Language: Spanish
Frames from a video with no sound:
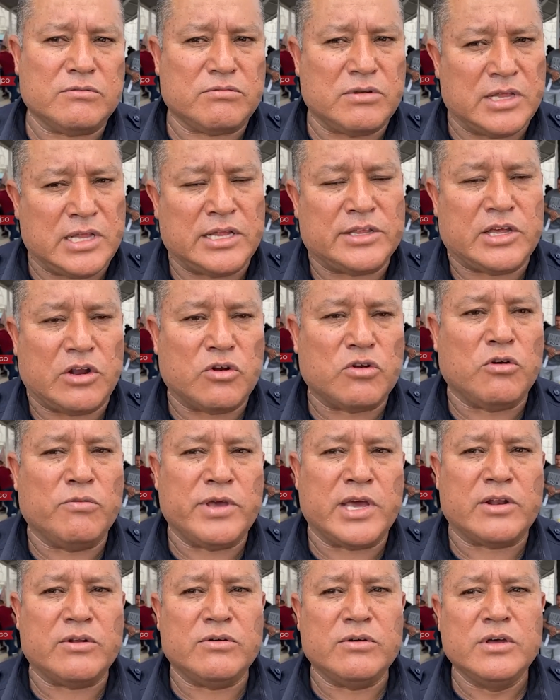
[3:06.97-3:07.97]
el anterior
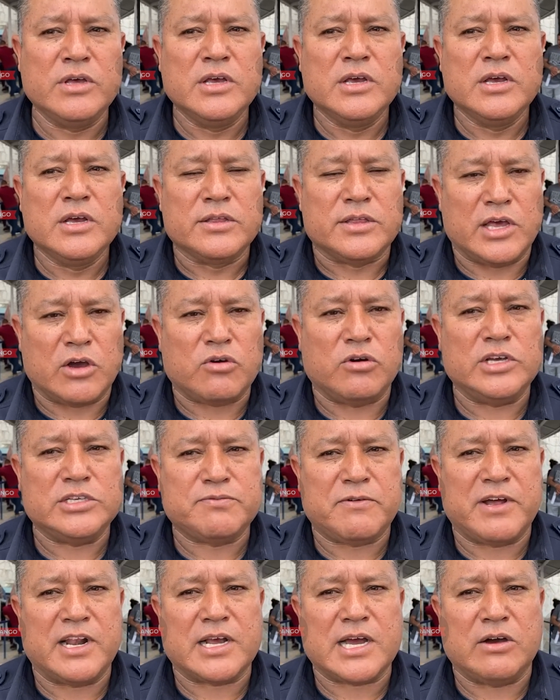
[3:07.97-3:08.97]
gobierno dejó
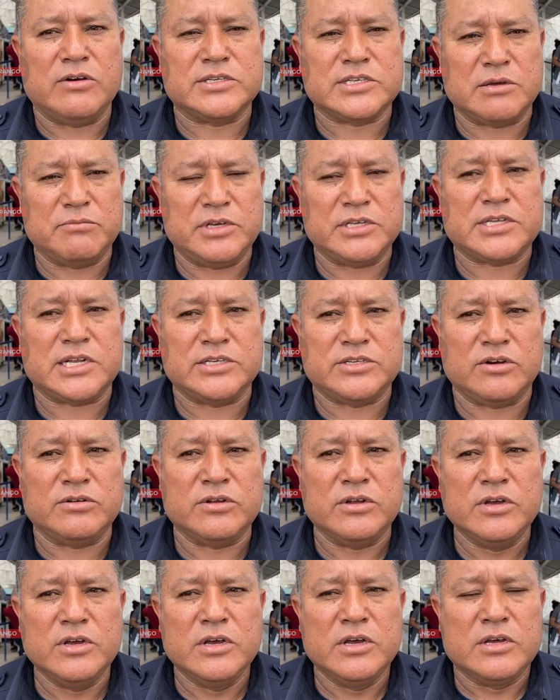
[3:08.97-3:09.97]
desfalcado esta administración.